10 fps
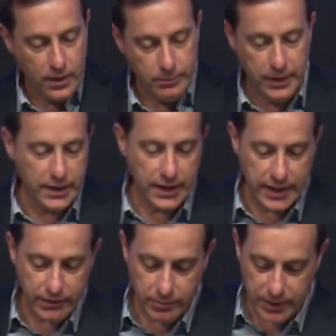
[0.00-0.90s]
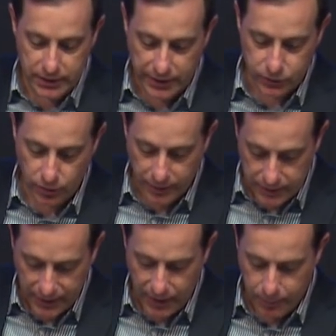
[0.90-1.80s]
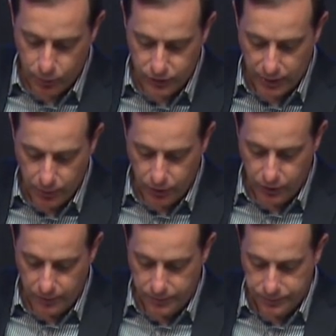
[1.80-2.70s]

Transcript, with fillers: Mi hija es gravemente atormentada por un demonio.